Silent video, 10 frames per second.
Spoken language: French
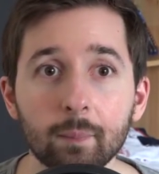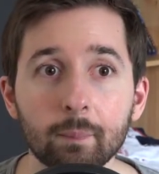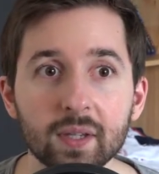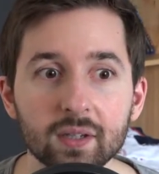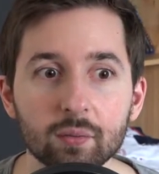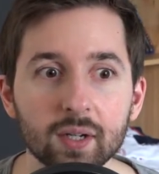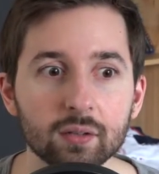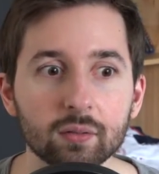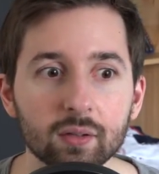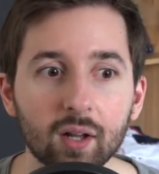Mais ouais,
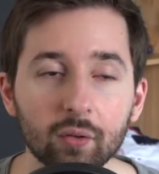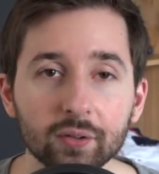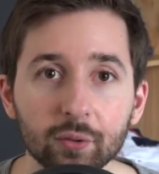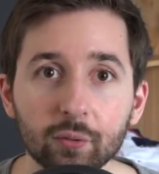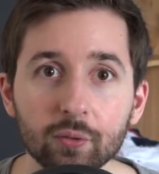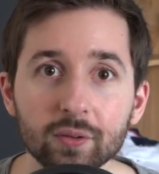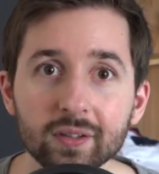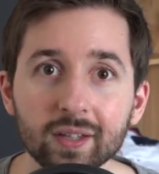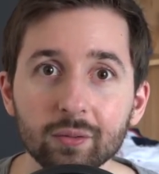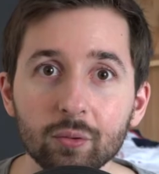en attendant que
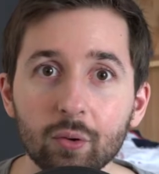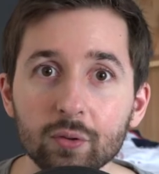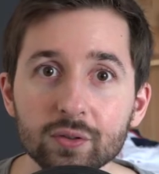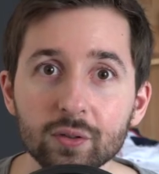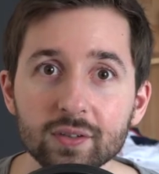Nintendo ressorte